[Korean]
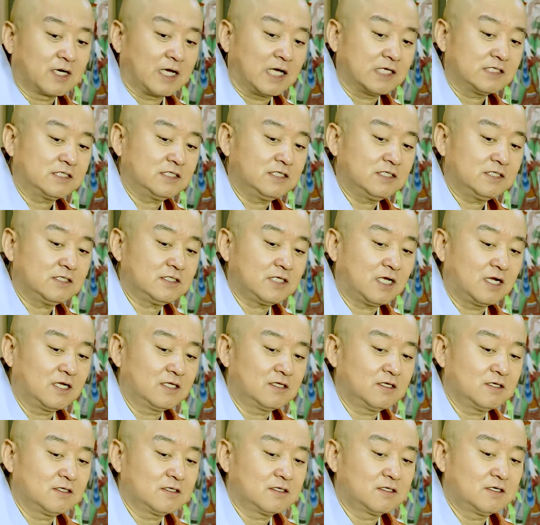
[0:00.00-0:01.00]
같이
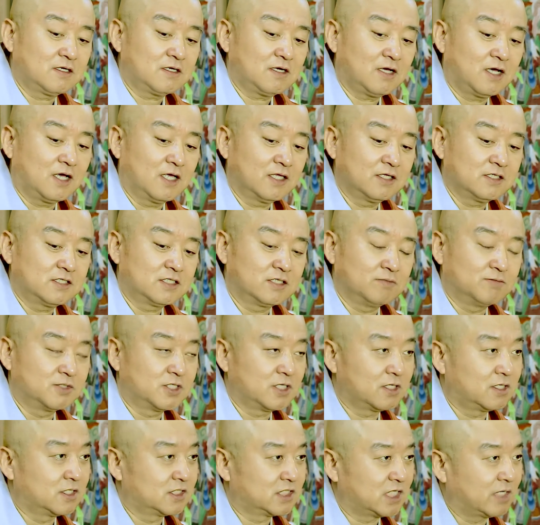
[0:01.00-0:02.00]
살던 그러한
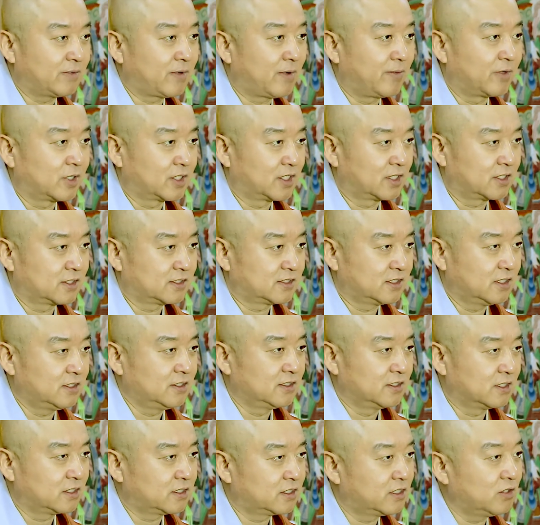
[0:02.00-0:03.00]
짐승을 잡아먹는
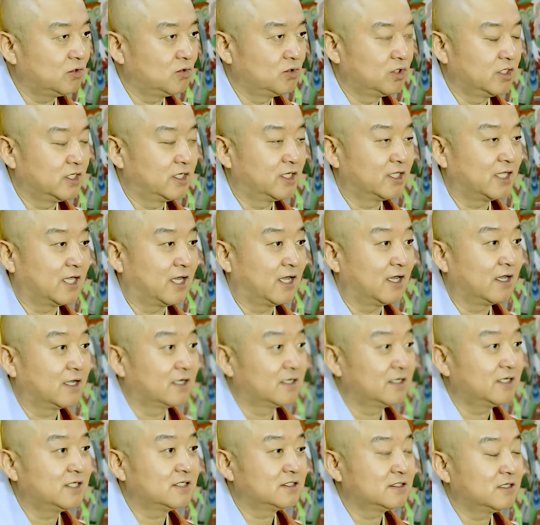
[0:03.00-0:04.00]
것은 역겨운 일이다.
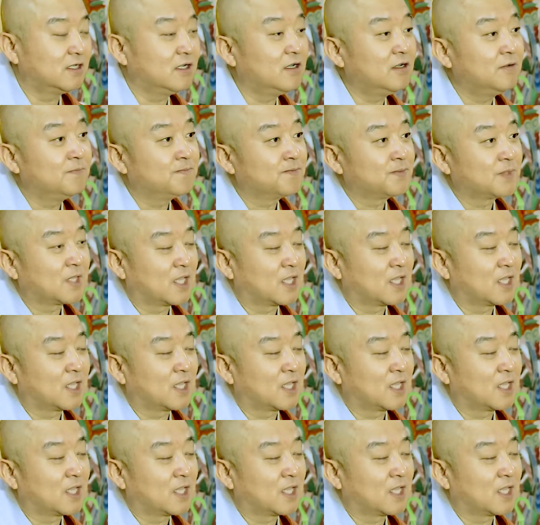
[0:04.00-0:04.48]
그래서